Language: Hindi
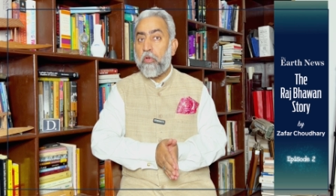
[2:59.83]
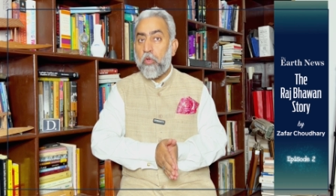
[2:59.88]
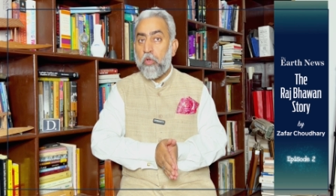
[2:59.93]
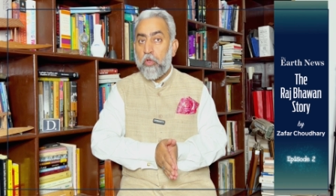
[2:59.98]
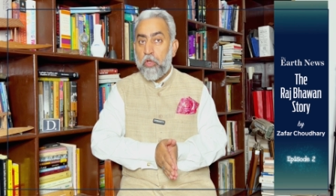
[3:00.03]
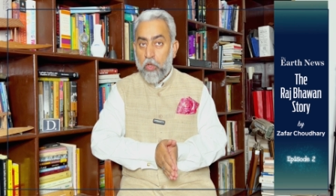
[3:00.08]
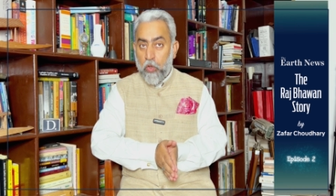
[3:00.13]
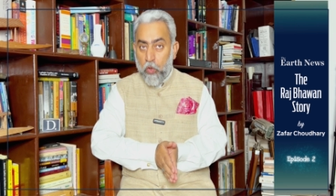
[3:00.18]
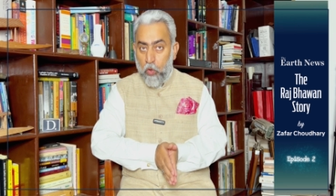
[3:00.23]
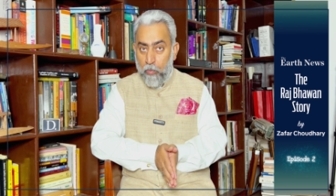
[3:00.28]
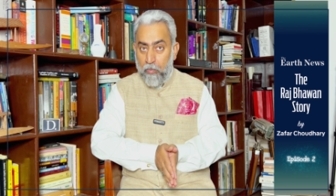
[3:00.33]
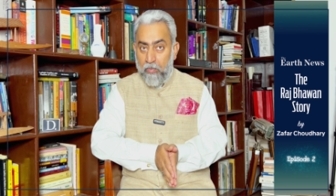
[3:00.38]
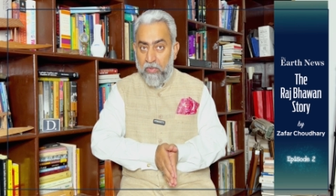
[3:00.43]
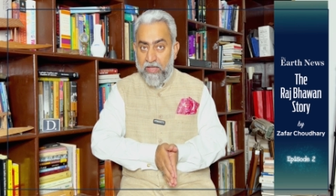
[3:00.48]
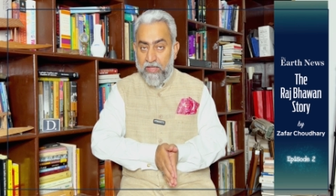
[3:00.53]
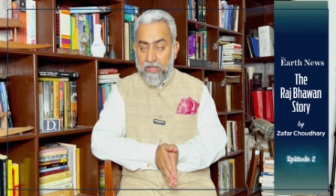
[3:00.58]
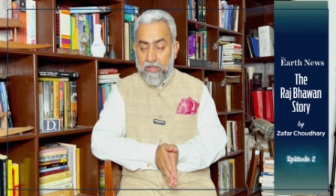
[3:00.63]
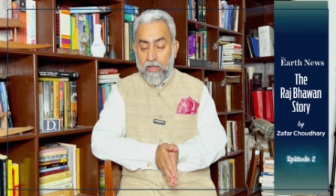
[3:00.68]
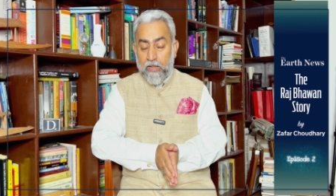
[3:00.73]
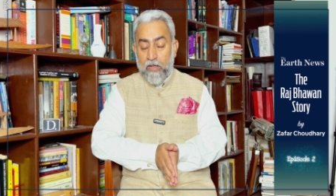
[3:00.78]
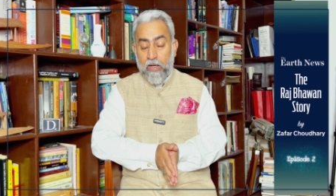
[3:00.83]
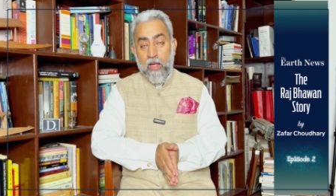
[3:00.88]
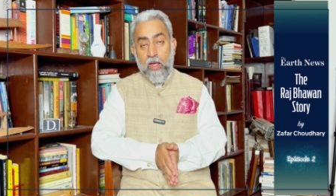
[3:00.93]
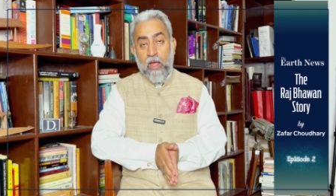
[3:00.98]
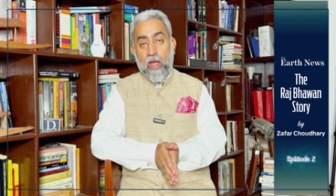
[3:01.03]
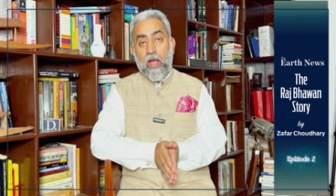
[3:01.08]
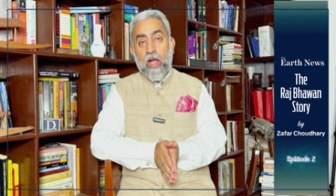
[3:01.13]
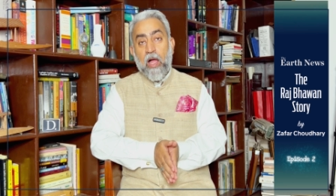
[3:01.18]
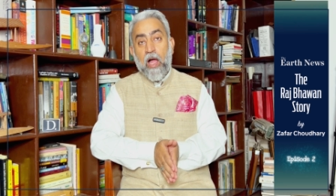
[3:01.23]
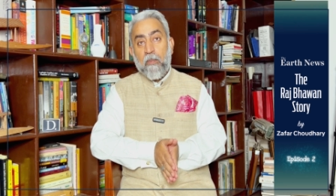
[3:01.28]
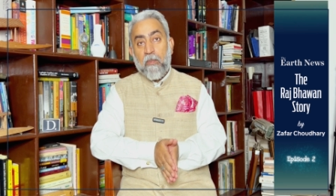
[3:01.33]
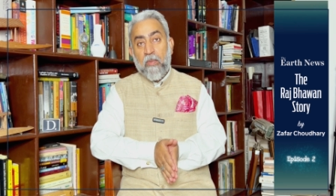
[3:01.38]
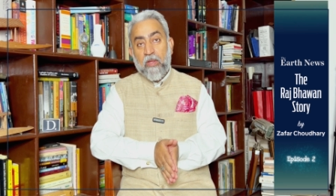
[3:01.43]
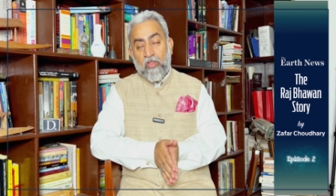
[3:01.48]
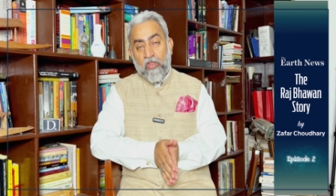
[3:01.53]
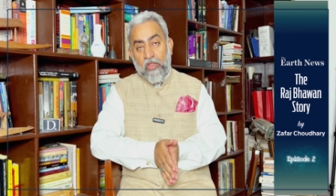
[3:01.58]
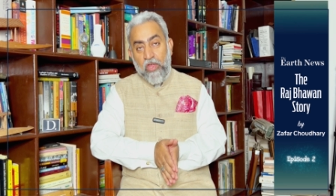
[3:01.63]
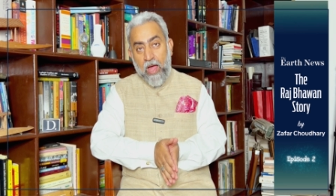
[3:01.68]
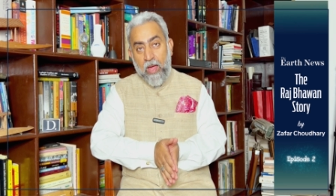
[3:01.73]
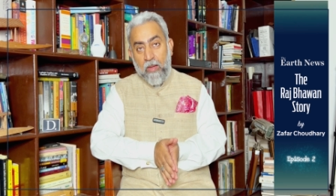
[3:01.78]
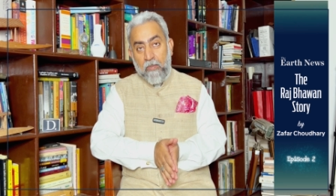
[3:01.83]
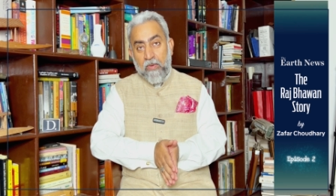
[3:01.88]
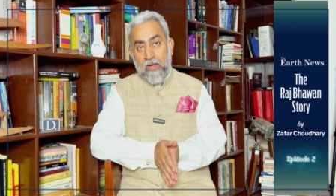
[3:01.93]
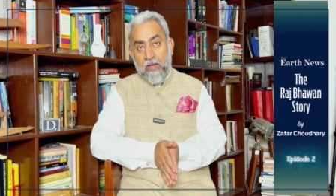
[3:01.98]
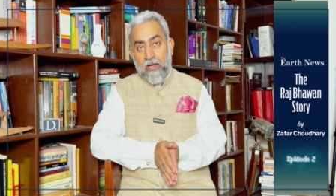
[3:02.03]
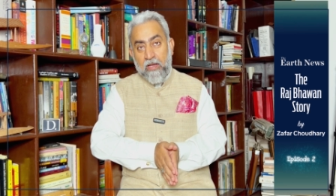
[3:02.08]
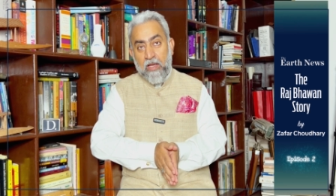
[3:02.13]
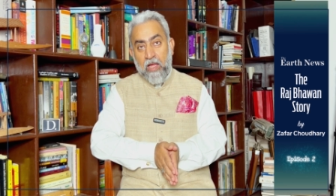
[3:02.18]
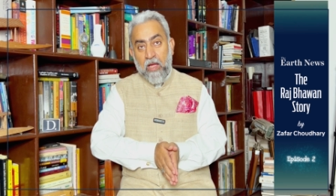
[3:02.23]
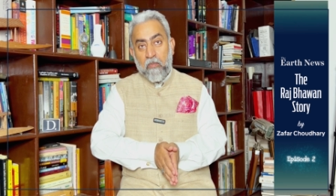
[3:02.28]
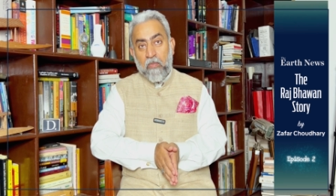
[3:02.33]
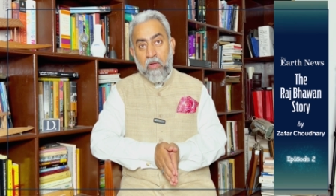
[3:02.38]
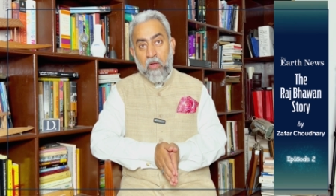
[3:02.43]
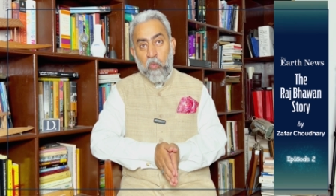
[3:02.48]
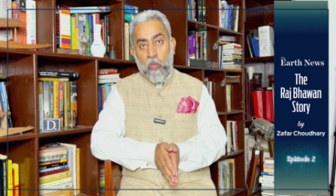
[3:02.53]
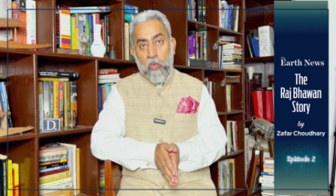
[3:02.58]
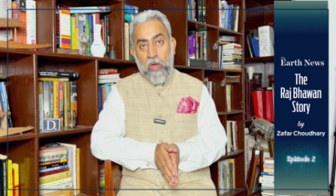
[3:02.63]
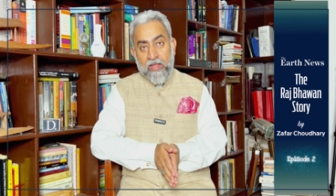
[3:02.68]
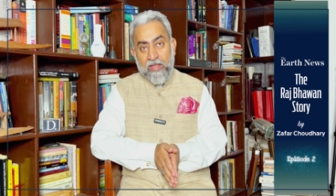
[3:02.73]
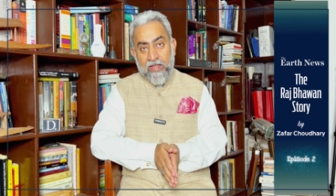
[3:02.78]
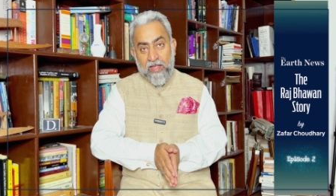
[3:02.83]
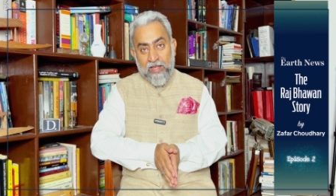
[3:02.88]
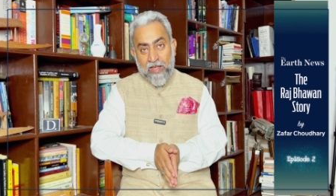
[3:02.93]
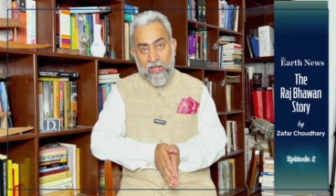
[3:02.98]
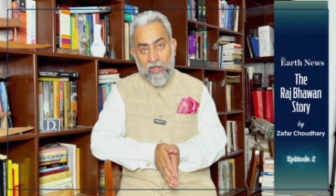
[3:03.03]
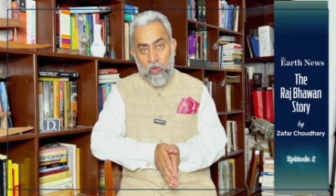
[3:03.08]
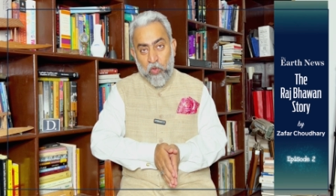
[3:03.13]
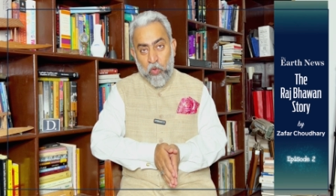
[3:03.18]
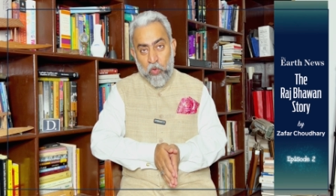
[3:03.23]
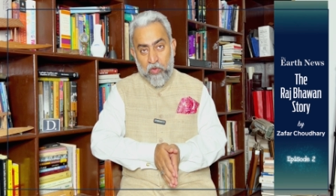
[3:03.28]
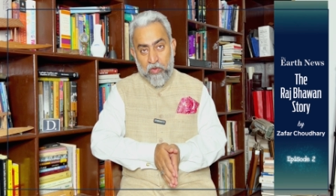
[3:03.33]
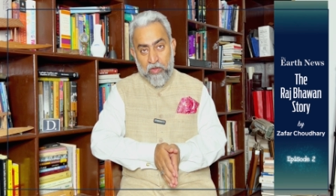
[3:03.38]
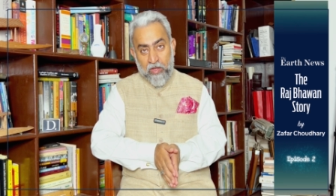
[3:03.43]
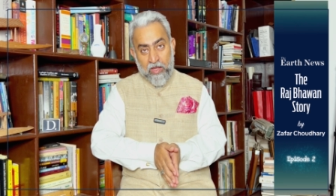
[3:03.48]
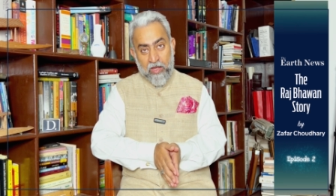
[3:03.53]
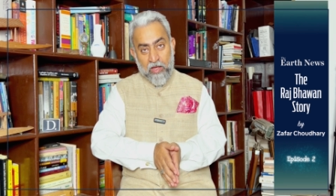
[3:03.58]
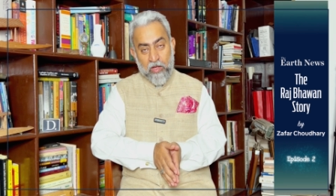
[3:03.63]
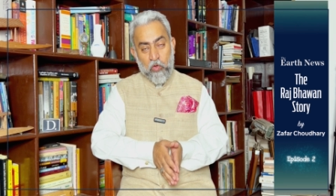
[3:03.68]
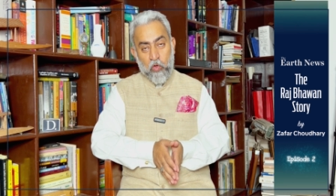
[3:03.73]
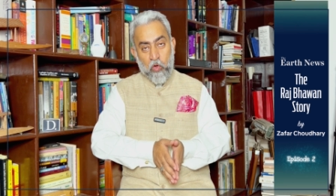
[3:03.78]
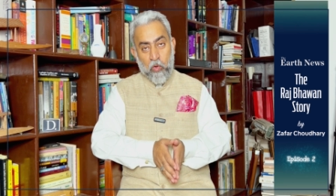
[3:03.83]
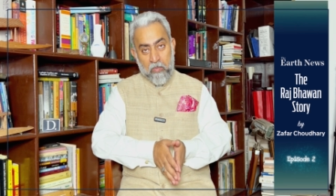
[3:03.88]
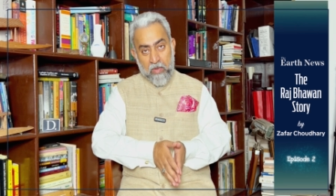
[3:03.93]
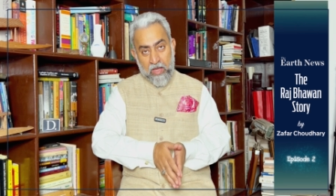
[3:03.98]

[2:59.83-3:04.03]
यूनियन होम मिनिस्टर अमित शाह भी लगभग वैसे ही सोचते हैं जो